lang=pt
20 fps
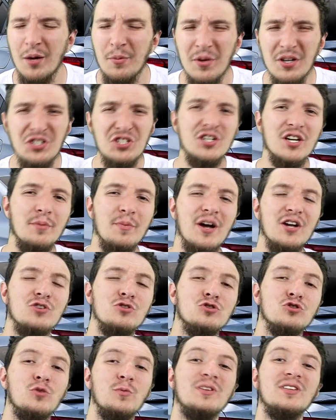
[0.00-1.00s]
Mas diga embaixo
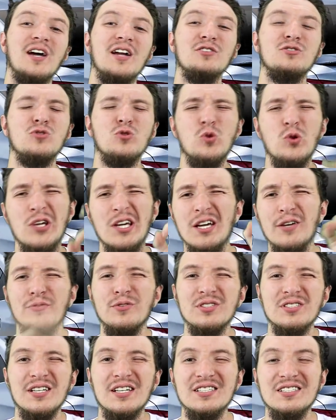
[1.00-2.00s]
nos comentários o que, que
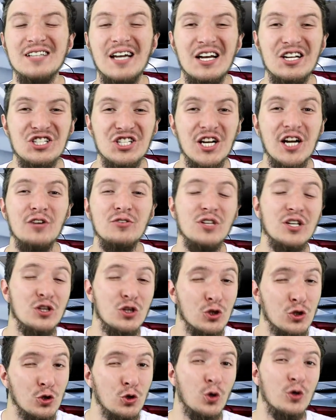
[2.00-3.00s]
vocês acharam de
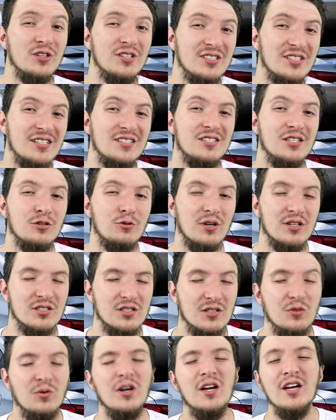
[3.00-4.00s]
toda essa
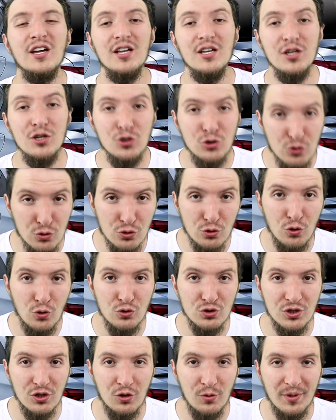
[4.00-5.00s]
situação e junto com
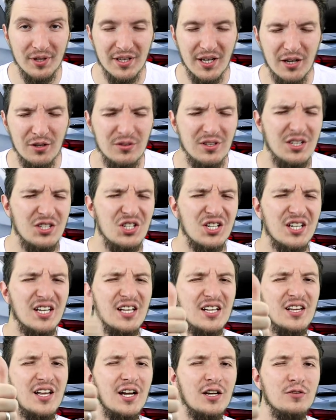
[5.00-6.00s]
o seu comentário deixa
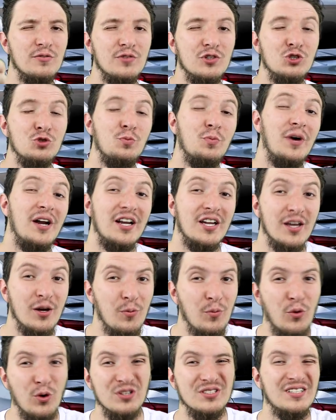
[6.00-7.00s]
aquele like no vídeo para que eu
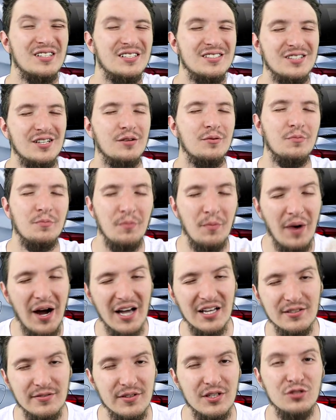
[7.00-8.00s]
possa trazer
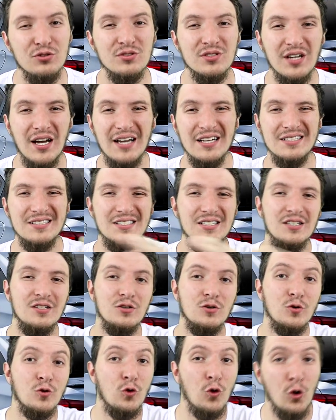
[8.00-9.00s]
mais vídeos
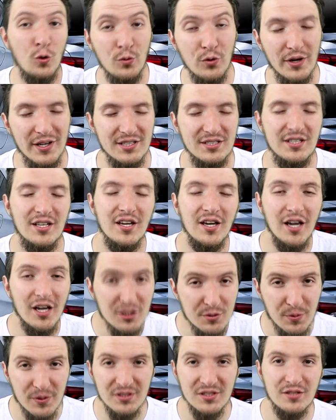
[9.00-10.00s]
assim como esse. Eu
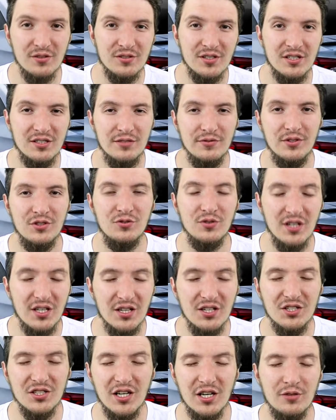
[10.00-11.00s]
espero que tenham gostado desse vídeo e
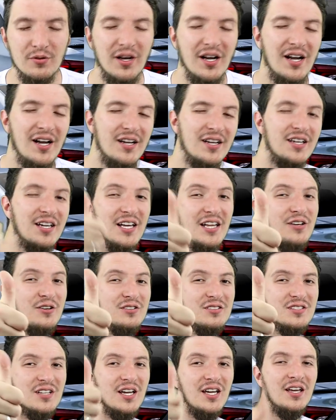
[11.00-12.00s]
deixado aquele
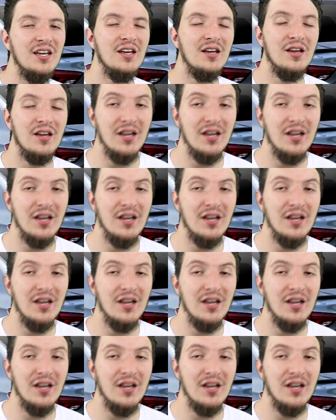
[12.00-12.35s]
gostei.